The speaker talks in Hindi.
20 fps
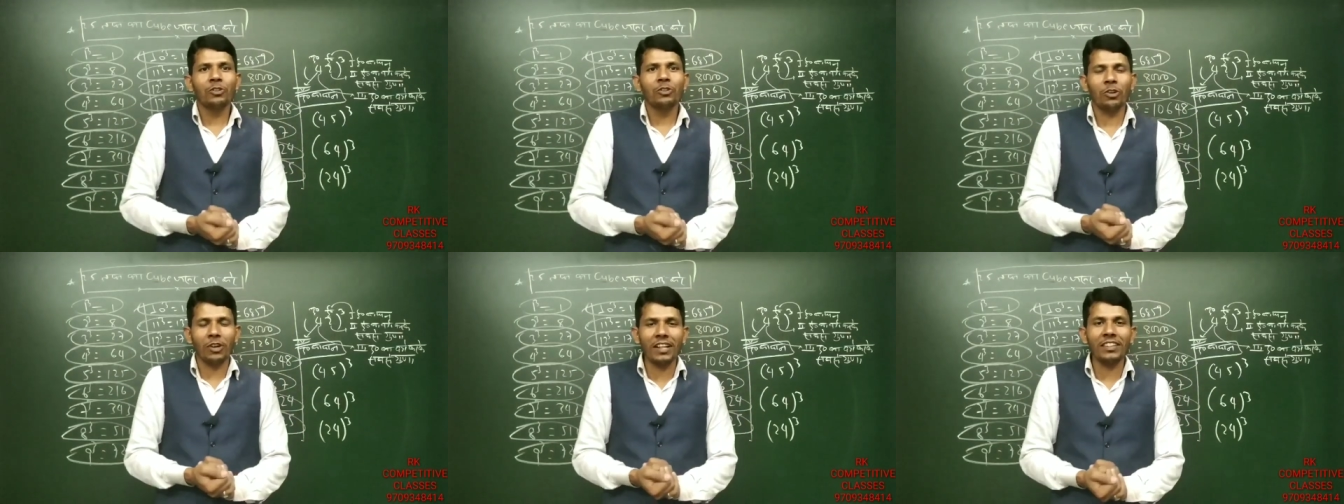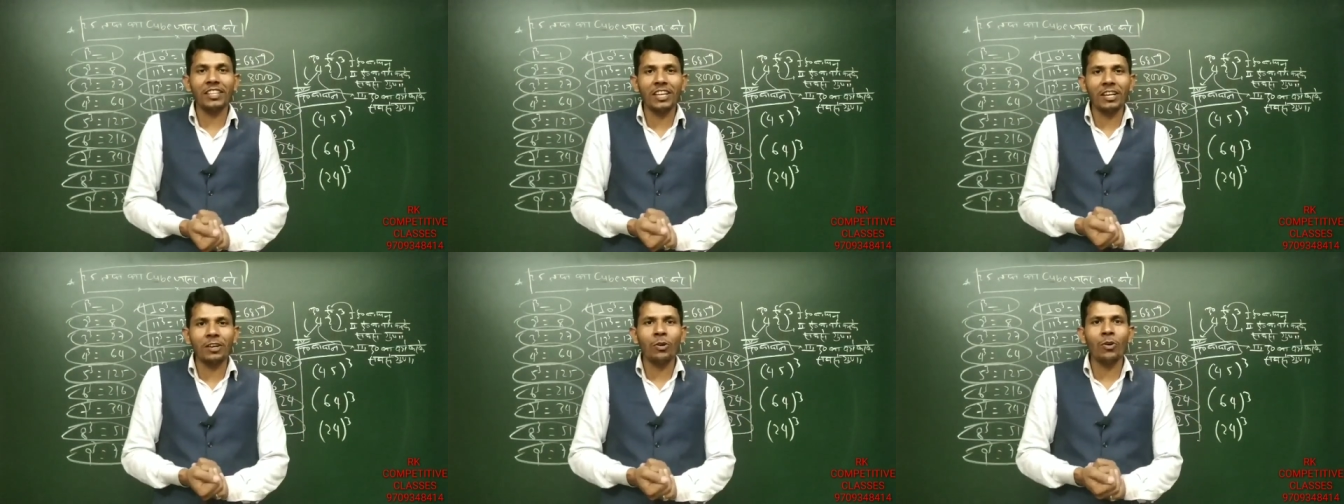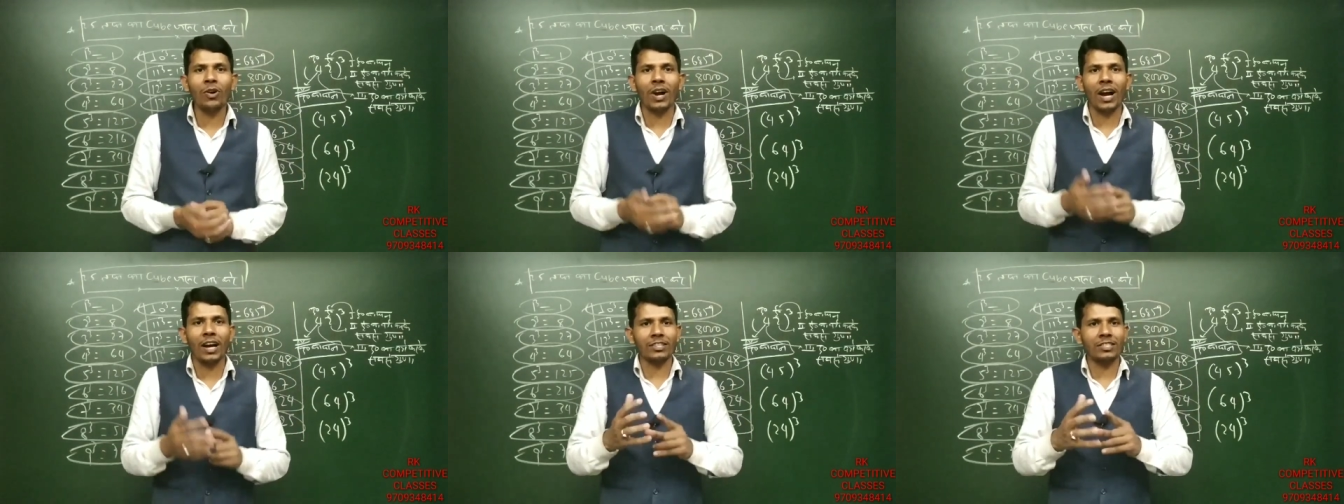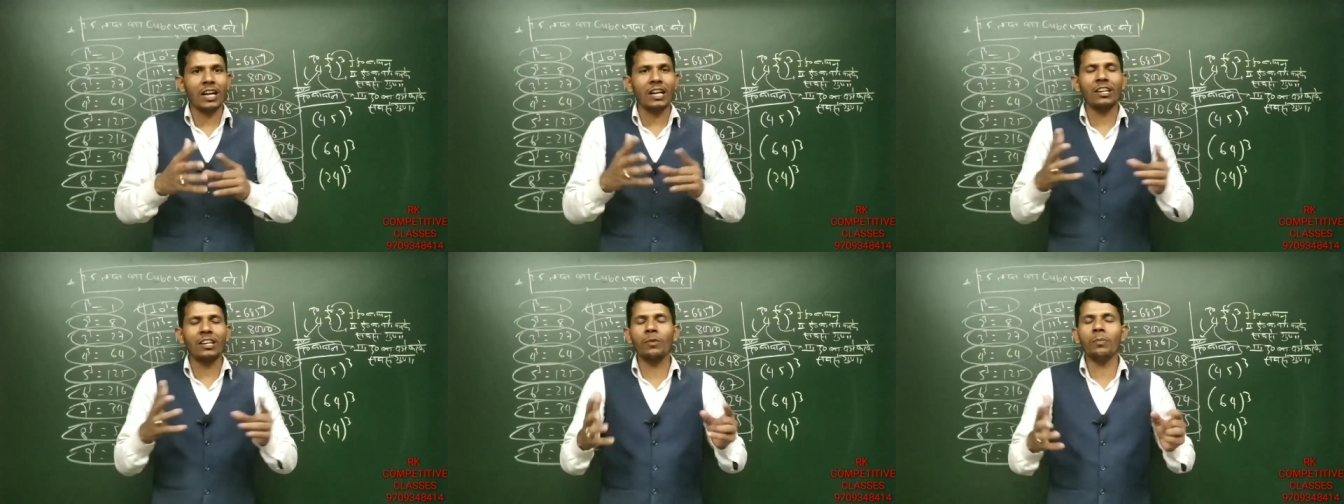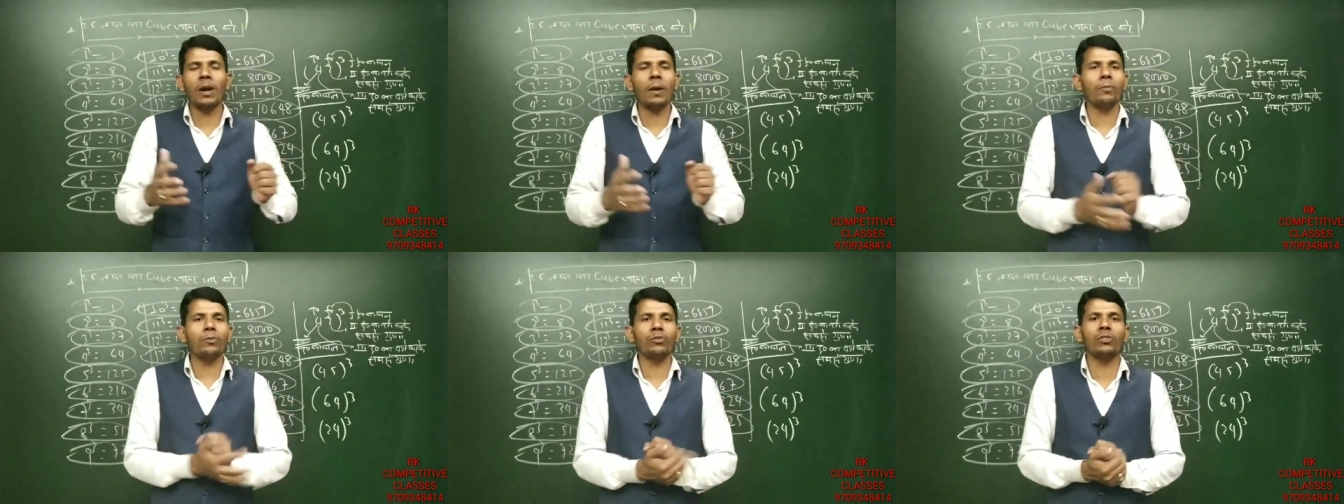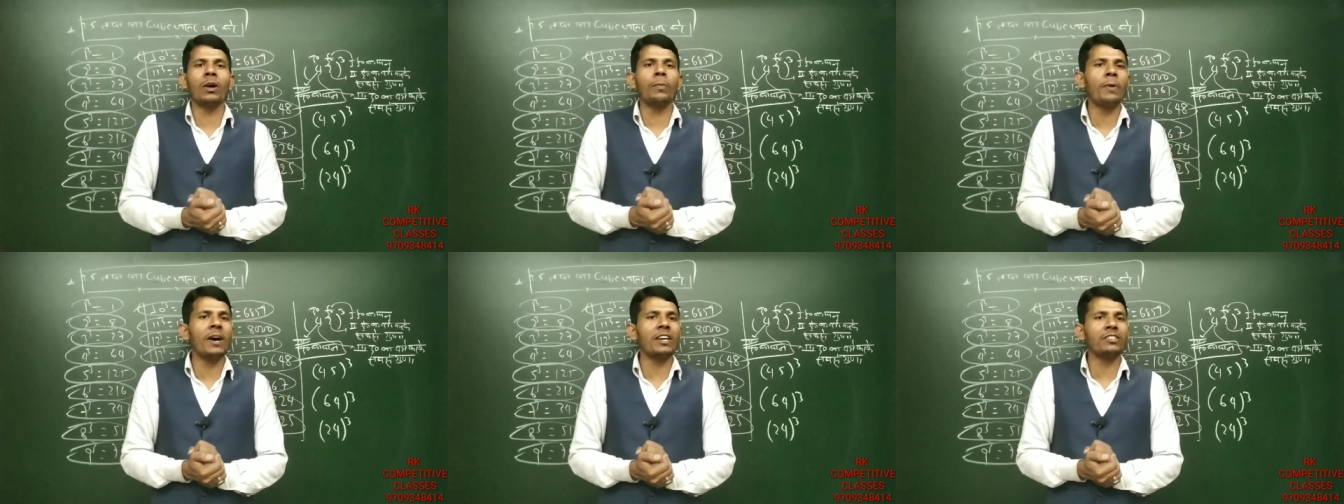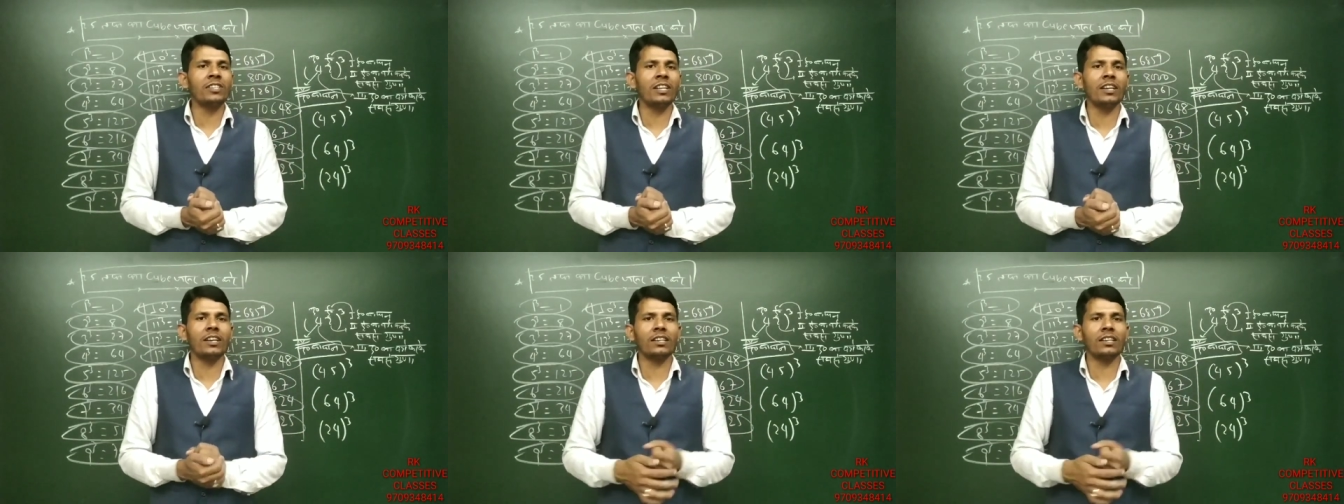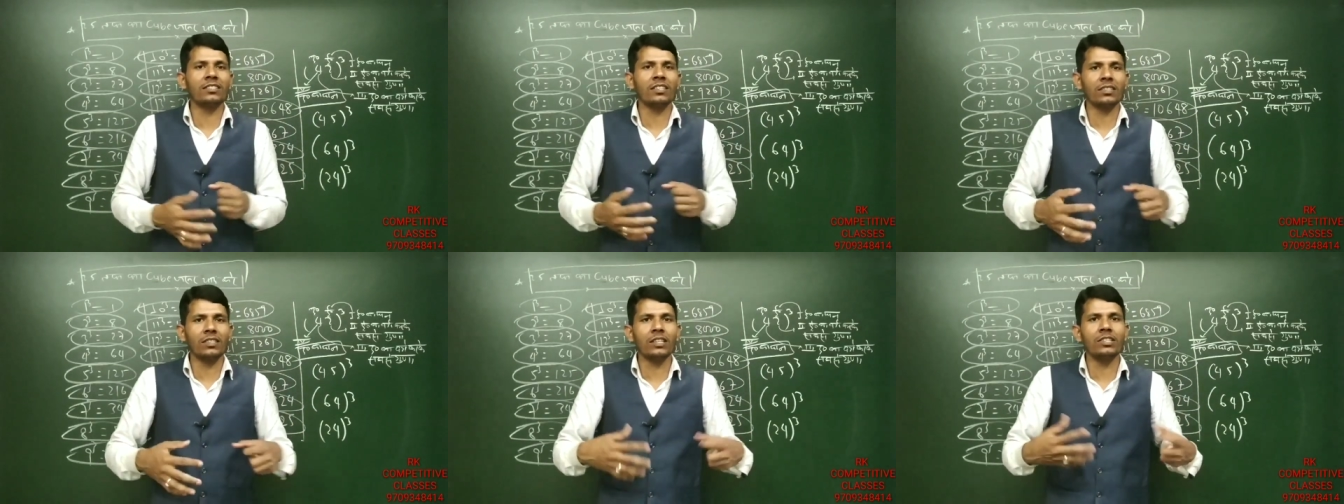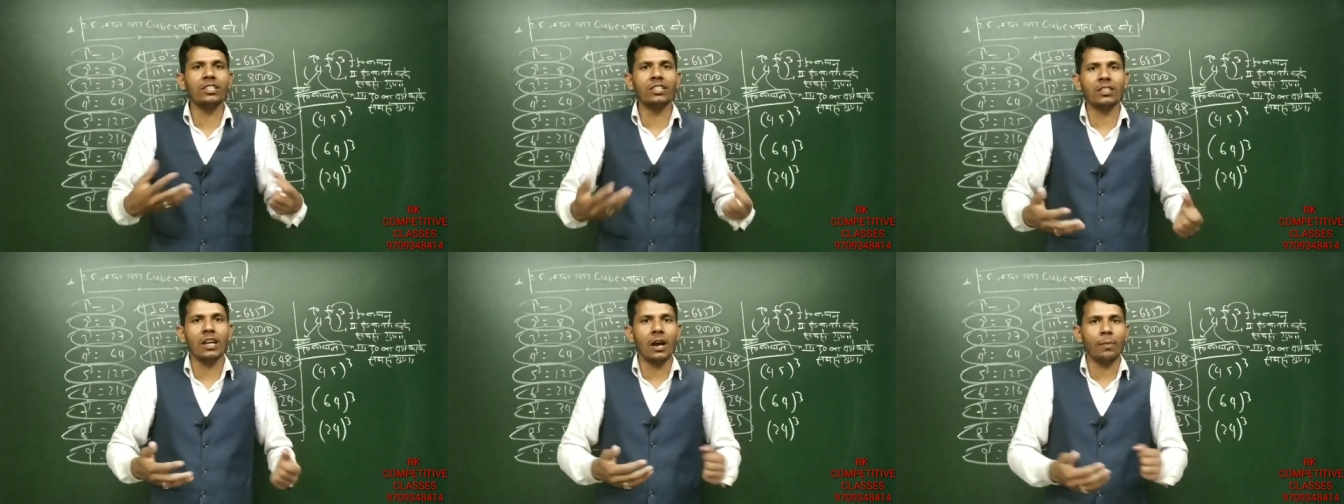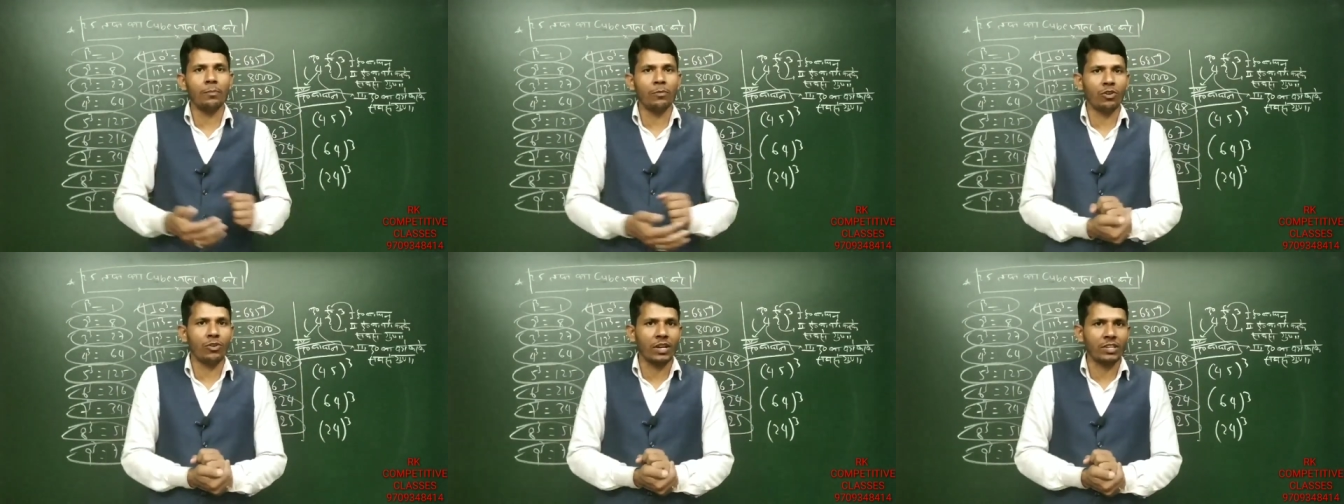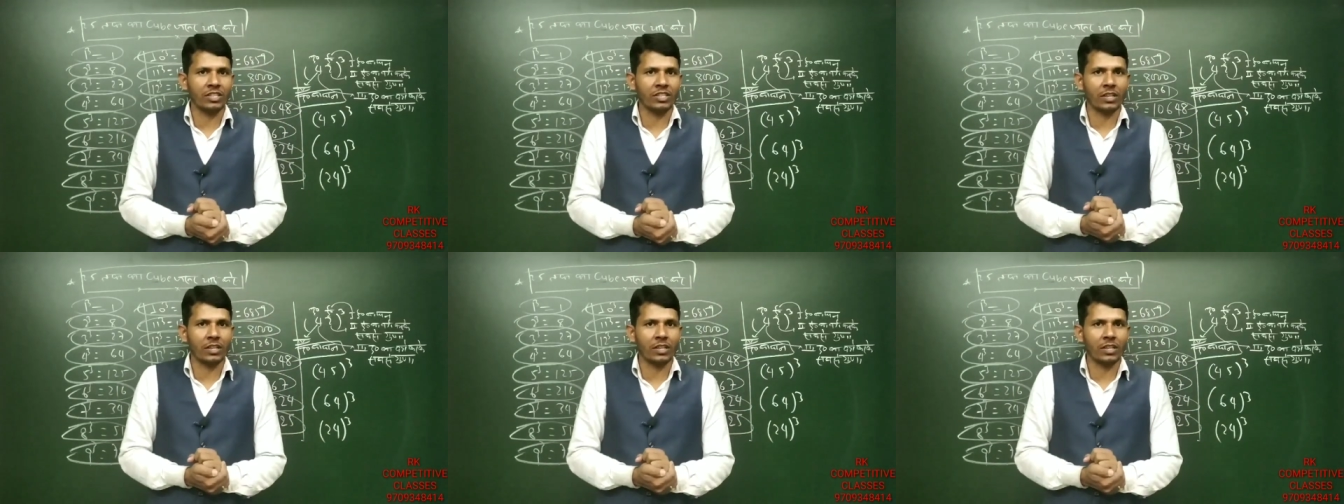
थोड़ा देर होगा स्टार्टिंग में आप उतना फास्ट नहीं कर सकते जितना हम लोग कर